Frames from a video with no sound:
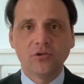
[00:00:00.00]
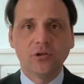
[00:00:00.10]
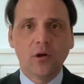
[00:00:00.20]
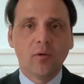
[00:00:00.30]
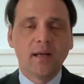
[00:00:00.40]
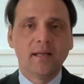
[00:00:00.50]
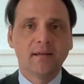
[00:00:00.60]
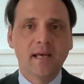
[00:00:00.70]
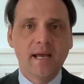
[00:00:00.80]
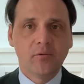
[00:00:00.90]
girano
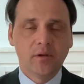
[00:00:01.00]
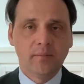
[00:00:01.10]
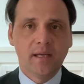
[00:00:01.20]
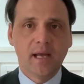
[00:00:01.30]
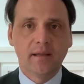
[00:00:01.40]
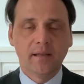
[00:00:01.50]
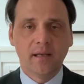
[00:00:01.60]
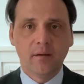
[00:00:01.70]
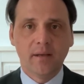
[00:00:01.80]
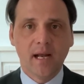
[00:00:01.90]
all'interno degli,
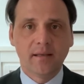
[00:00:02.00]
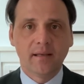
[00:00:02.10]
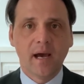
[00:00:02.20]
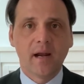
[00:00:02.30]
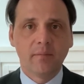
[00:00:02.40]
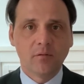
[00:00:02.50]
degli Emirati Arabi.